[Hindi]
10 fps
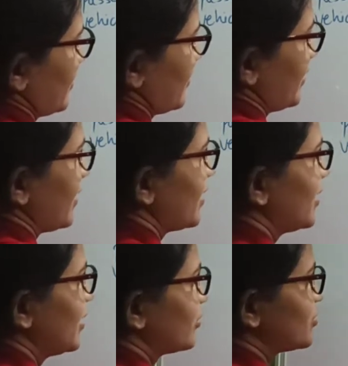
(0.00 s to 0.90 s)
ठीक है
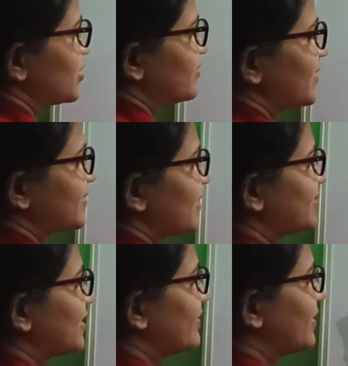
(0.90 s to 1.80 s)
तो जिस भी सेल
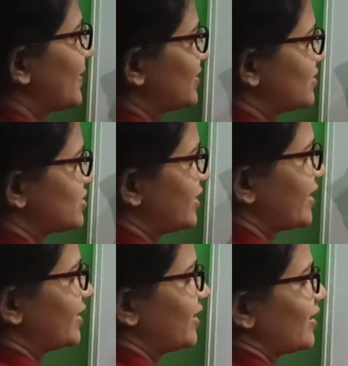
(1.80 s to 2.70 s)
से हमें पैसेंजर
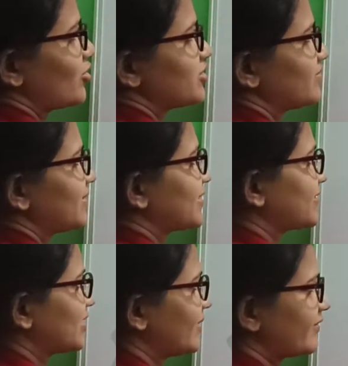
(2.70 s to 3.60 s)
डीएनए लेना है जिस भी सेल
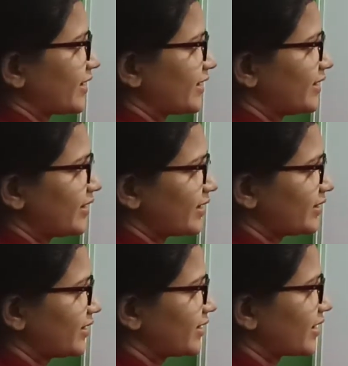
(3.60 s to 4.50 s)
से हमें व्हीकल
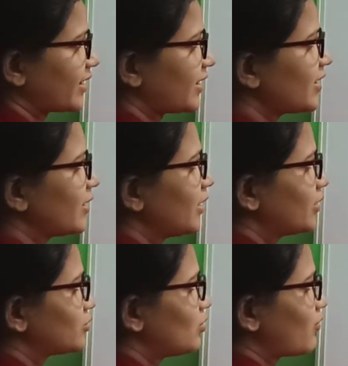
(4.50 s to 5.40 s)
डीएनए लेना है
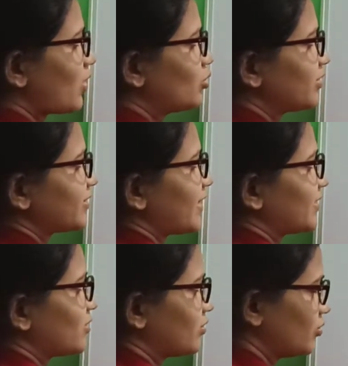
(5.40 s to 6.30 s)
तो उन सेल
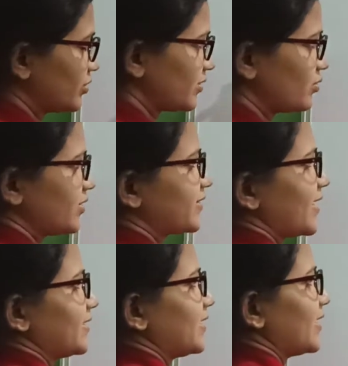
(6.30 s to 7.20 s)
उन उन
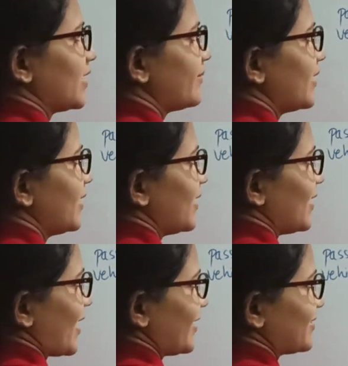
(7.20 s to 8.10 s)
सेल की हम
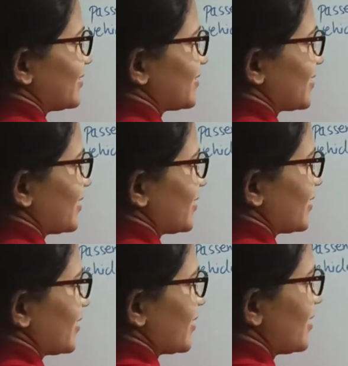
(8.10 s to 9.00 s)
लाइसिस
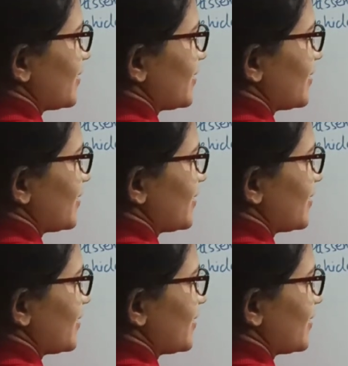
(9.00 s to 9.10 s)
करेंगे